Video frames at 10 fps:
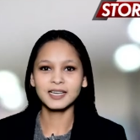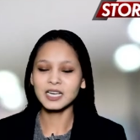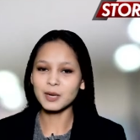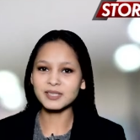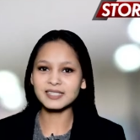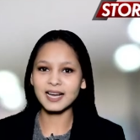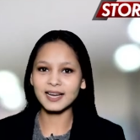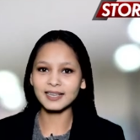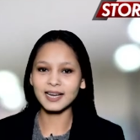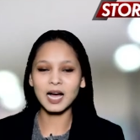
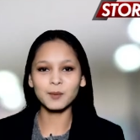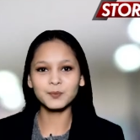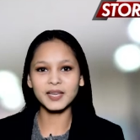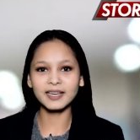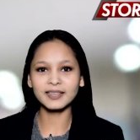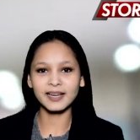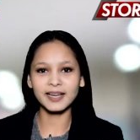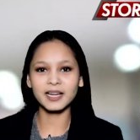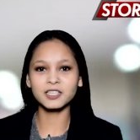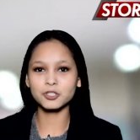नमस्कार आप देख
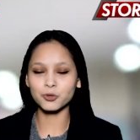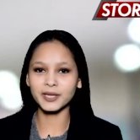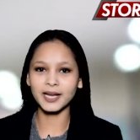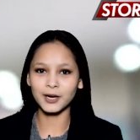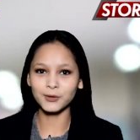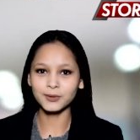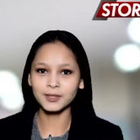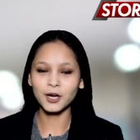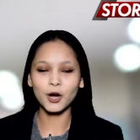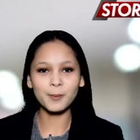रहे हैं स्टोरी हाउ
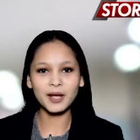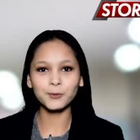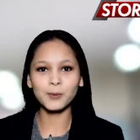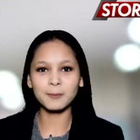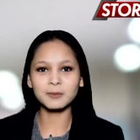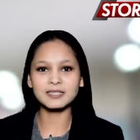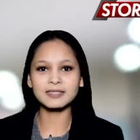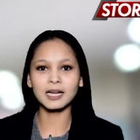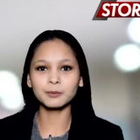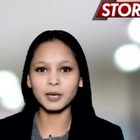और मैं हूं आपके
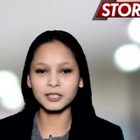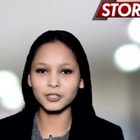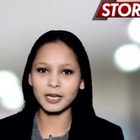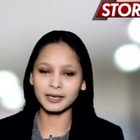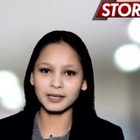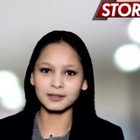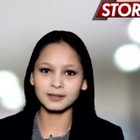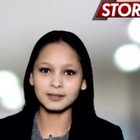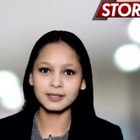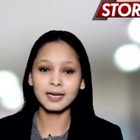साथ प्रांजल आर्या
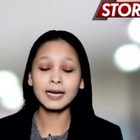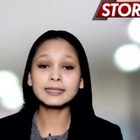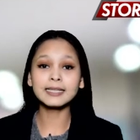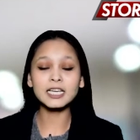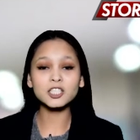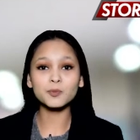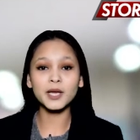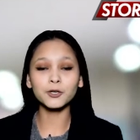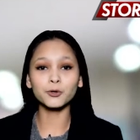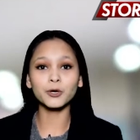देश
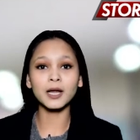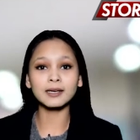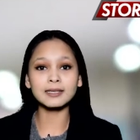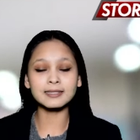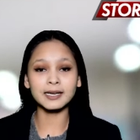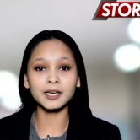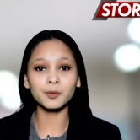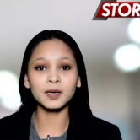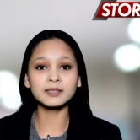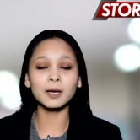में कोरोना का
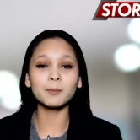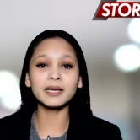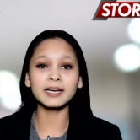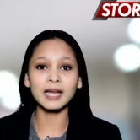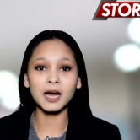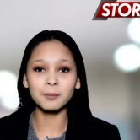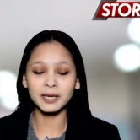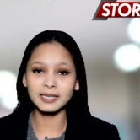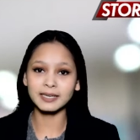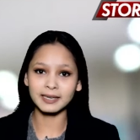संक्रमण थमने का नाम
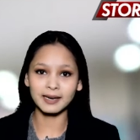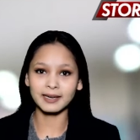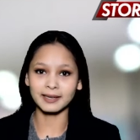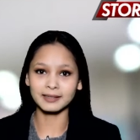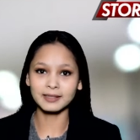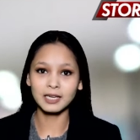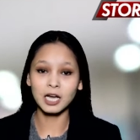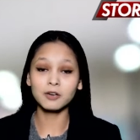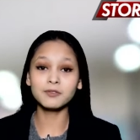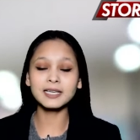नहीं ले रहा है
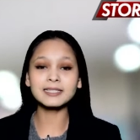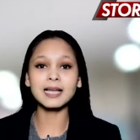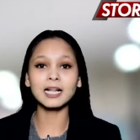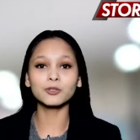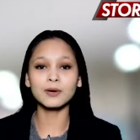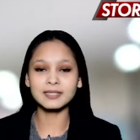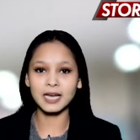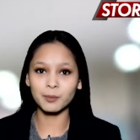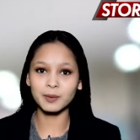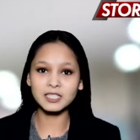वहीं साल
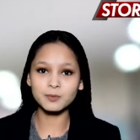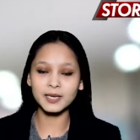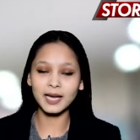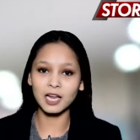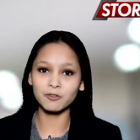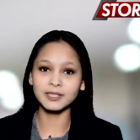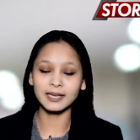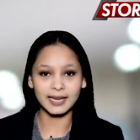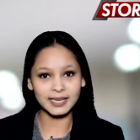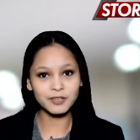2020 भी अलविदा
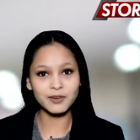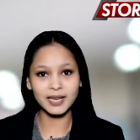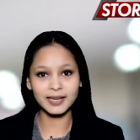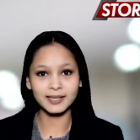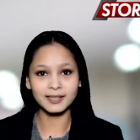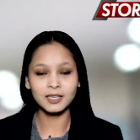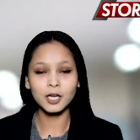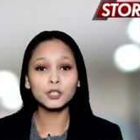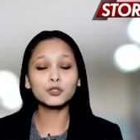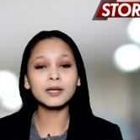कहने वाला है
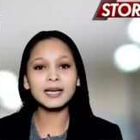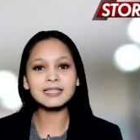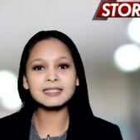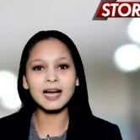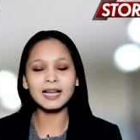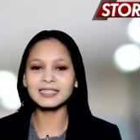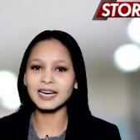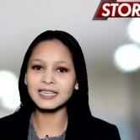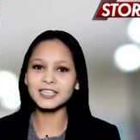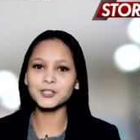तो नया साल
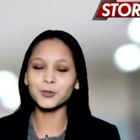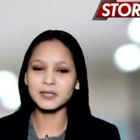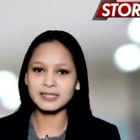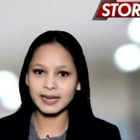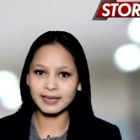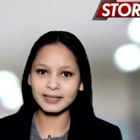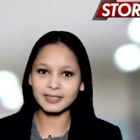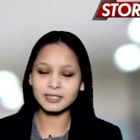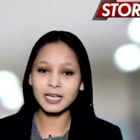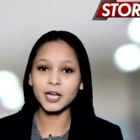यानी कि
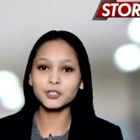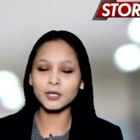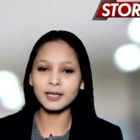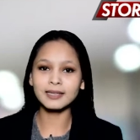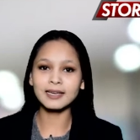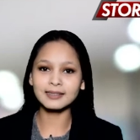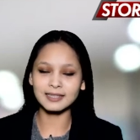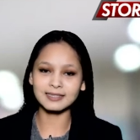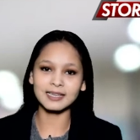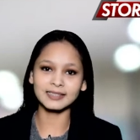2021 जल्द ही
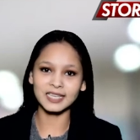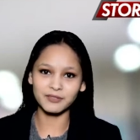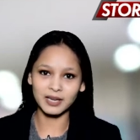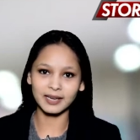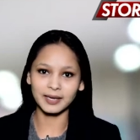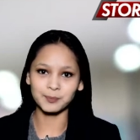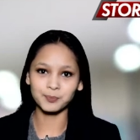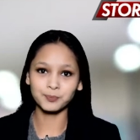दस्तक देने वाला है